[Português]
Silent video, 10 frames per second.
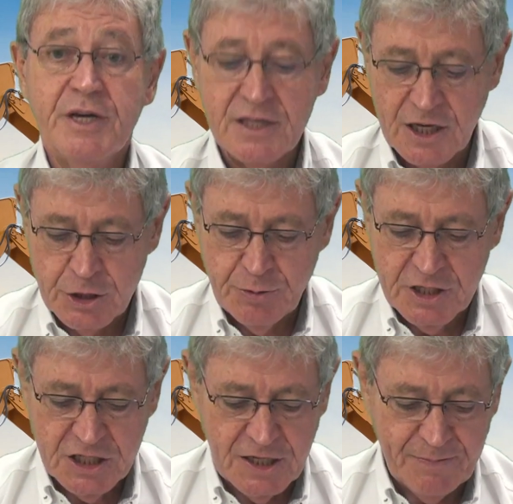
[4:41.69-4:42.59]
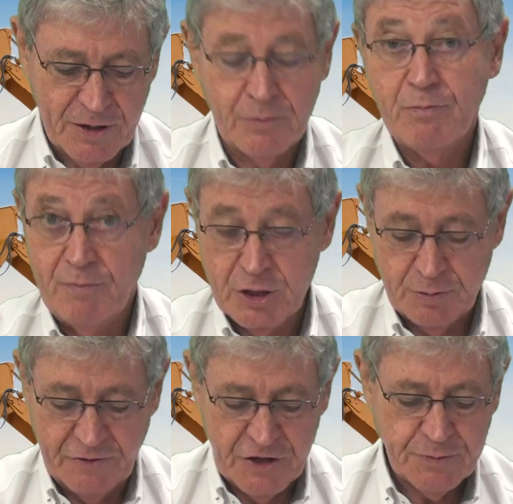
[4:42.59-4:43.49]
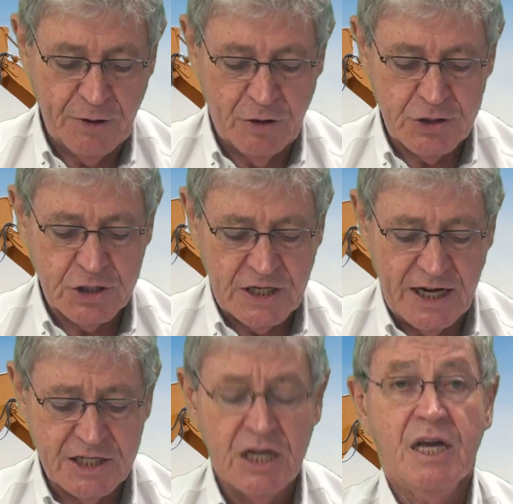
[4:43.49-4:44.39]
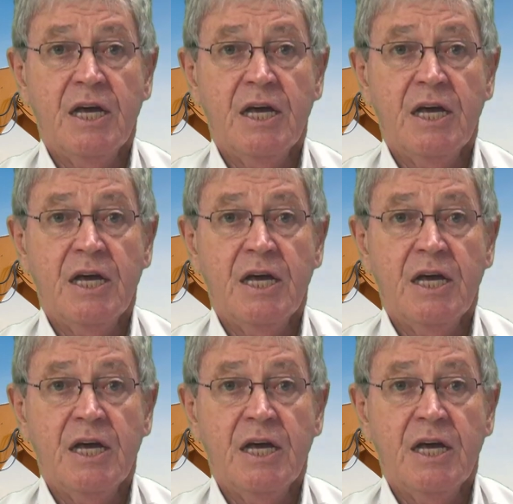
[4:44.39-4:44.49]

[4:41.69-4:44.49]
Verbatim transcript: e transmitida, pelo, mais uma vez, pelo nosso site